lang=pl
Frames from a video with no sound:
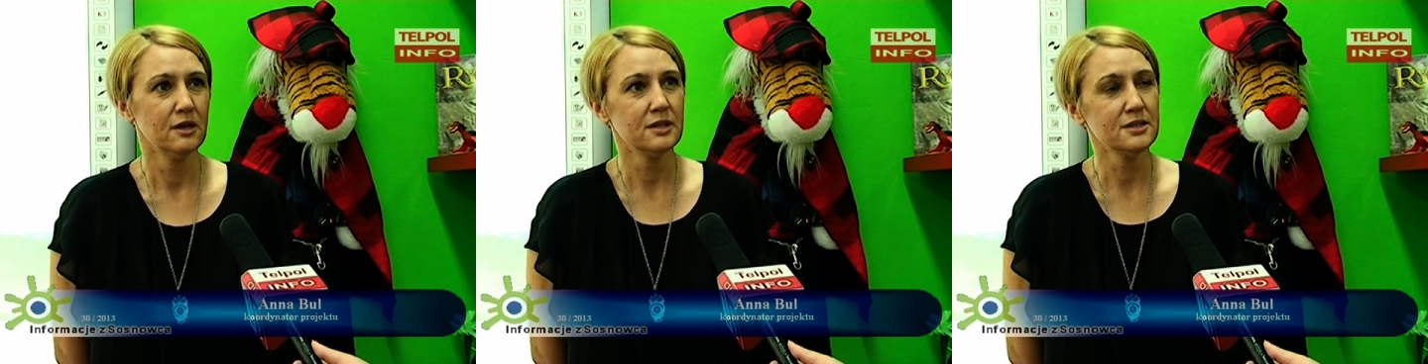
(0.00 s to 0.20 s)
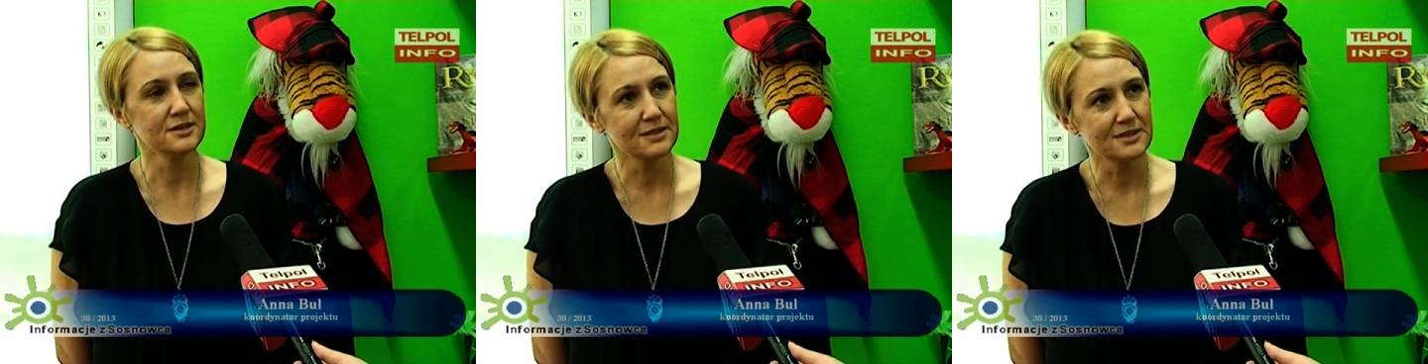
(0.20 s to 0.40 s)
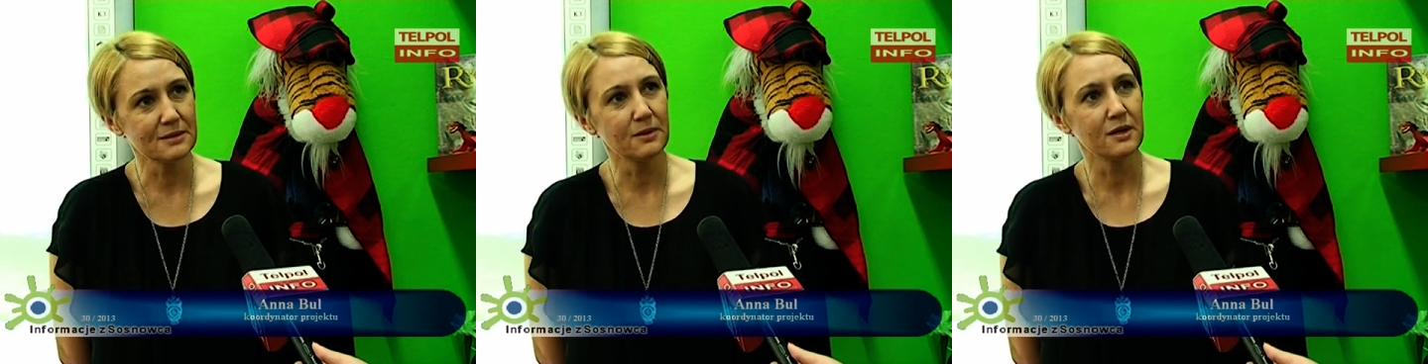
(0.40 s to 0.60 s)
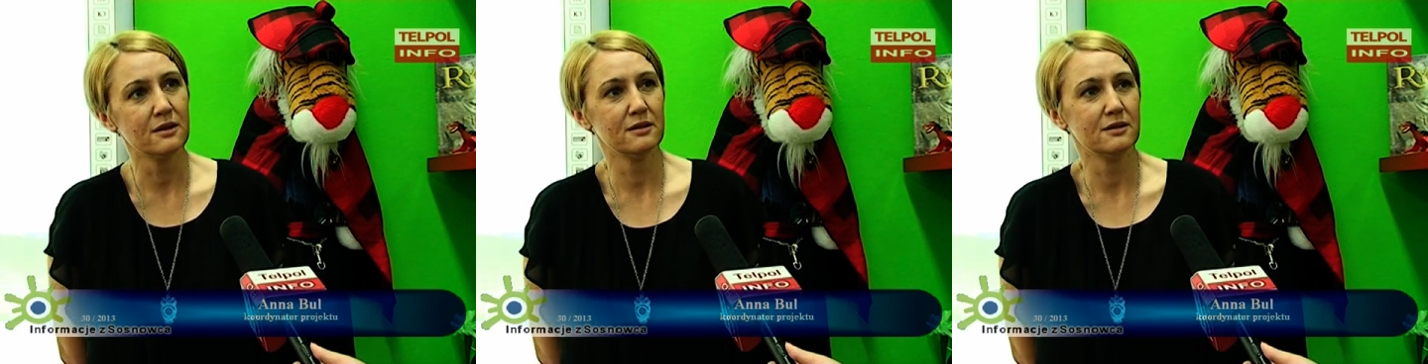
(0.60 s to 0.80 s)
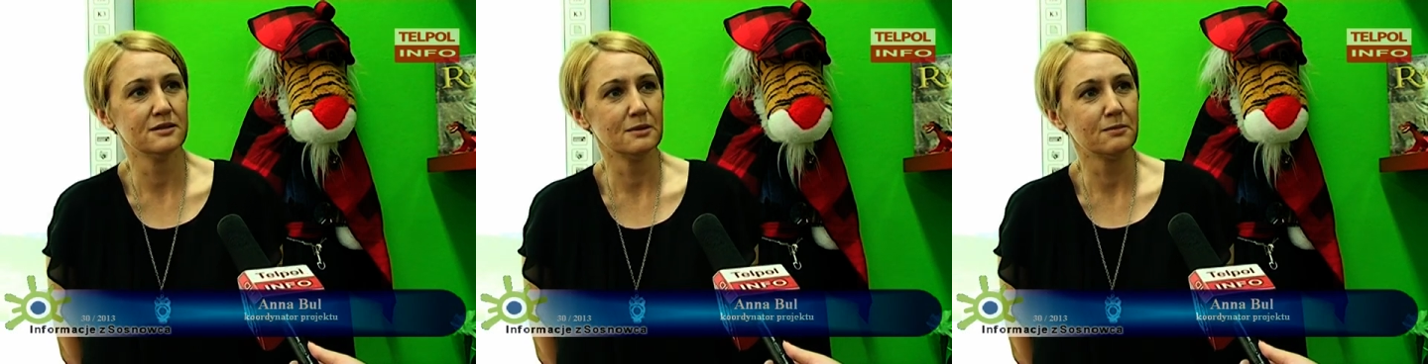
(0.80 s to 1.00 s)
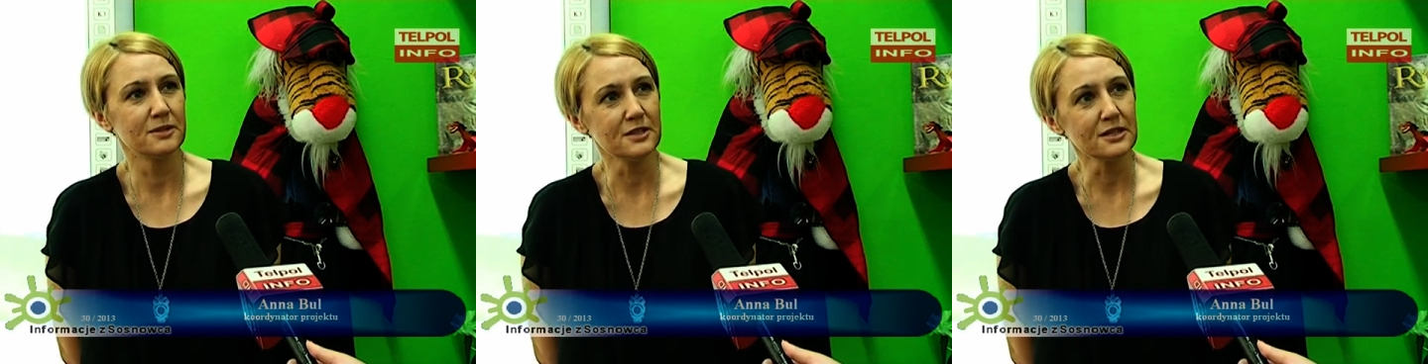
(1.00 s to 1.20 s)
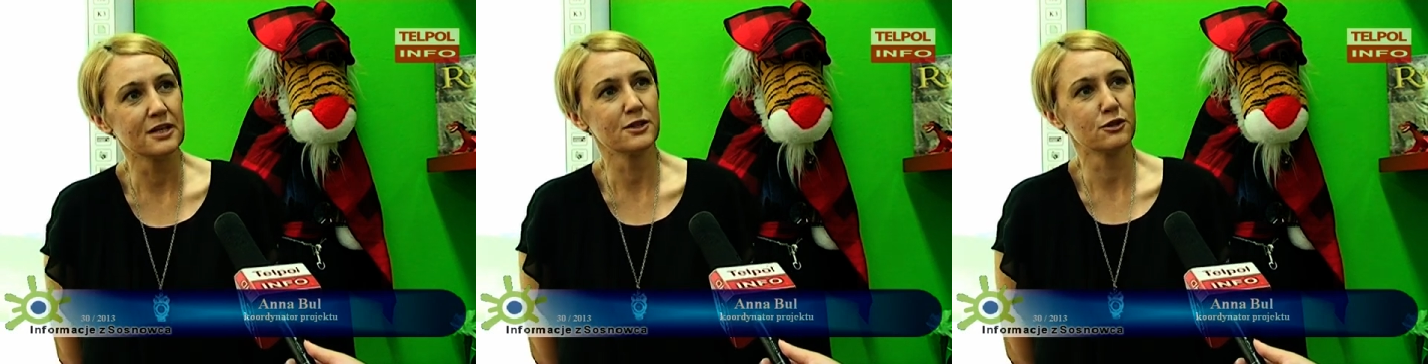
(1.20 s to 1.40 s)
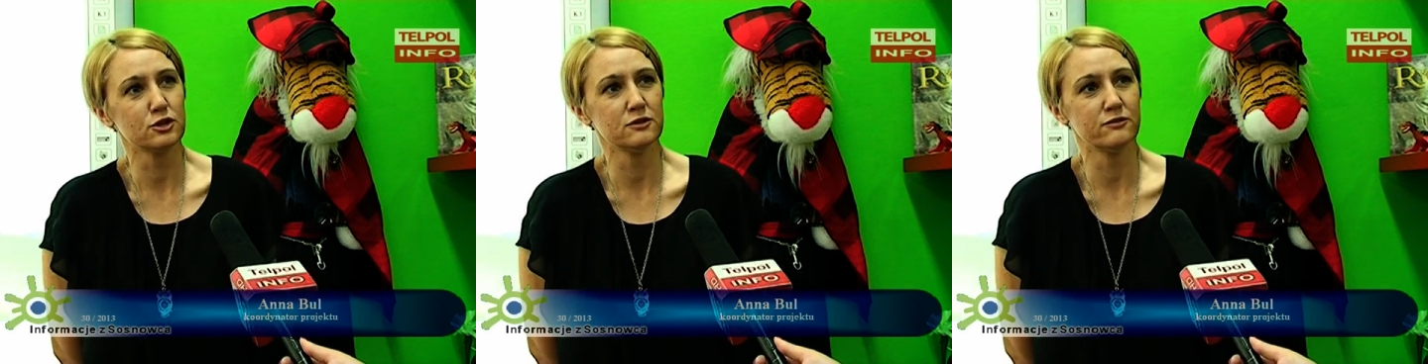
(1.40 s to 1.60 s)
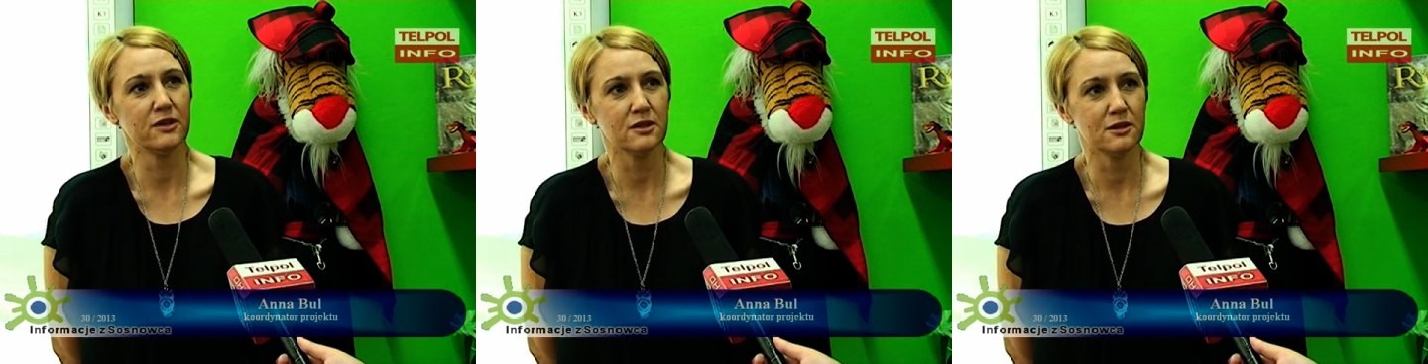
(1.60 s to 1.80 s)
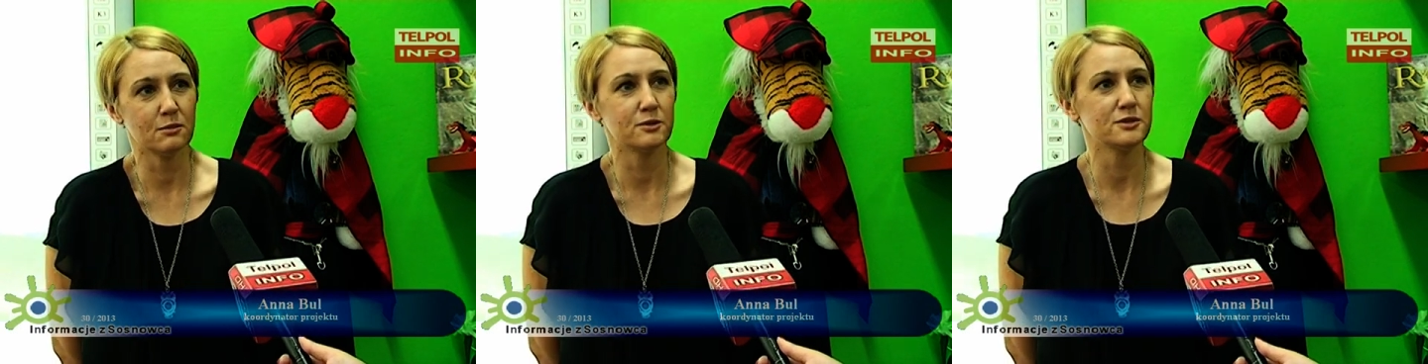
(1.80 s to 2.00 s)
Jest ta sama tematyka, tylko że
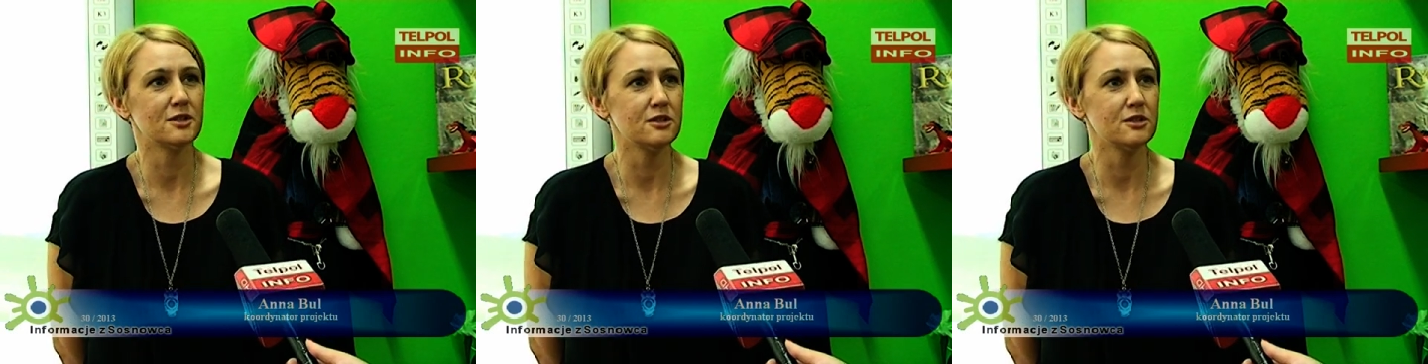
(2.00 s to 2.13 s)
wiadomo,